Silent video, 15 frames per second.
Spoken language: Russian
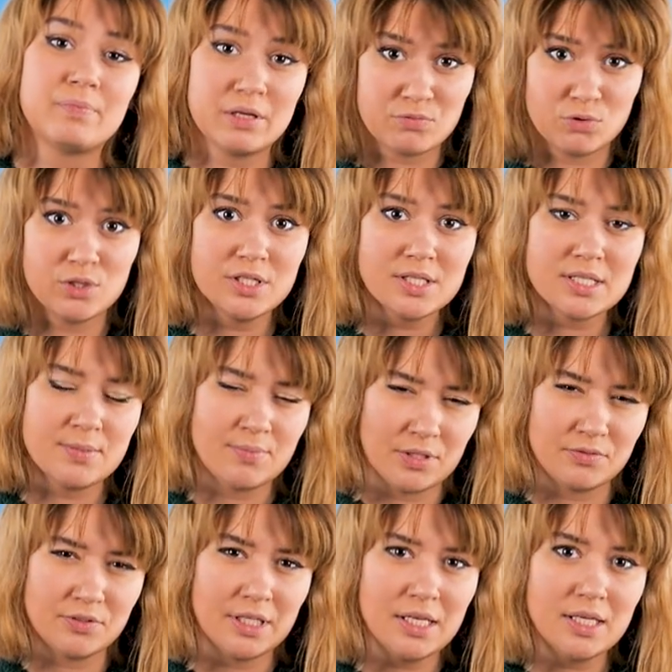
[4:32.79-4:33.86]
переводится
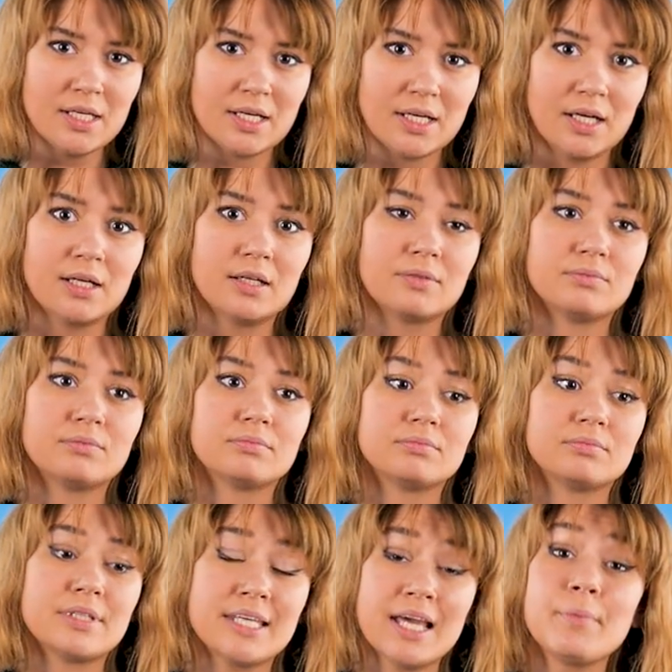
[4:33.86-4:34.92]
именно в книге как
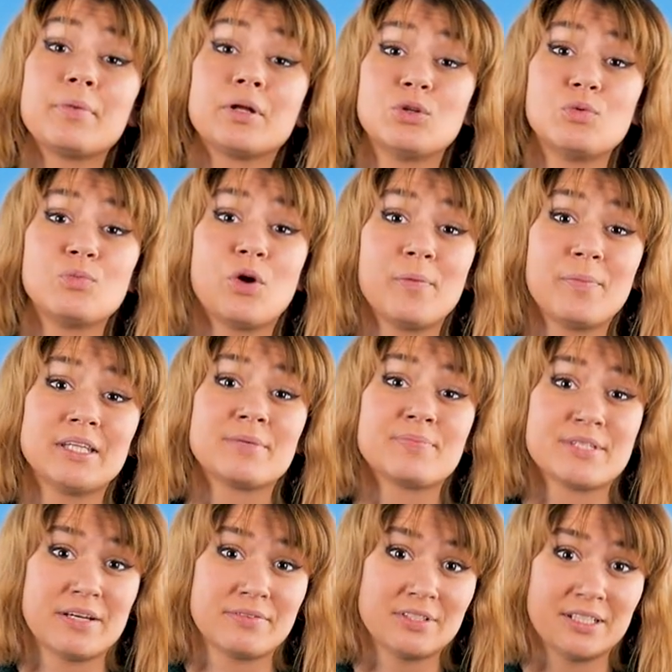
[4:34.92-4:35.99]
«Я подумаю об
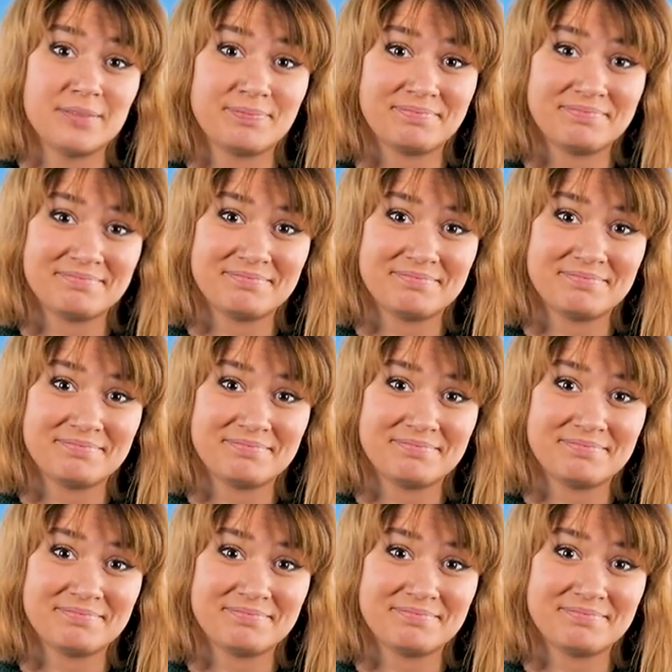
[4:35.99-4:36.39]
этом завтра».